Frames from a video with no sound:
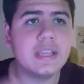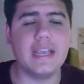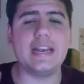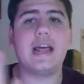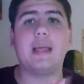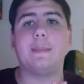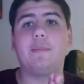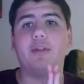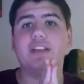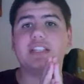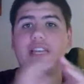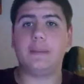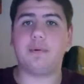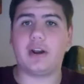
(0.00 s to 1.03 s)
Y nada, me podéis
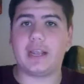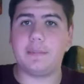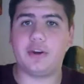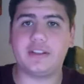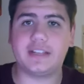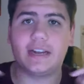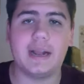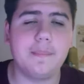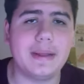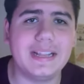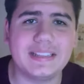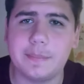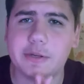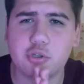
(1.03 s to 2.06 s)
seguir por aquí por Instagram,
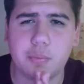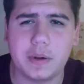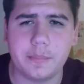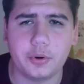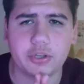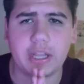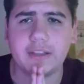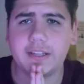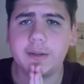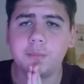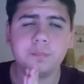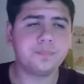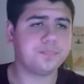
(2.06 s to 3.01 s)
¿vale? También súper importante.